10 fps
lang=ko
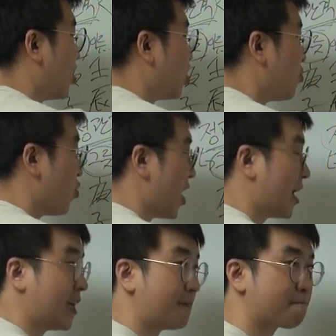이런
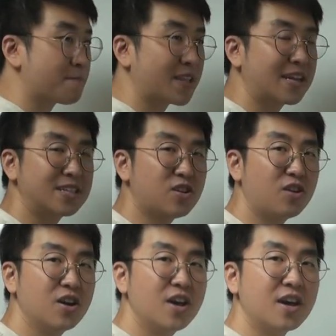모양이.
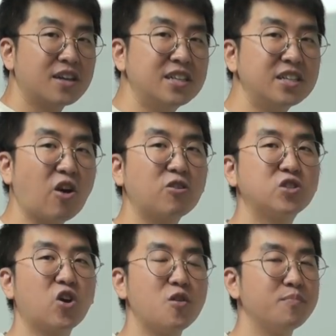그래서 그
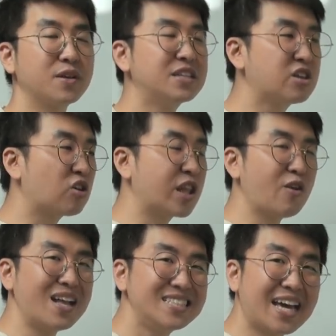격처럼 그
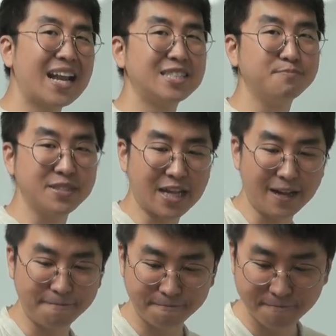격대로 안 사라집니다.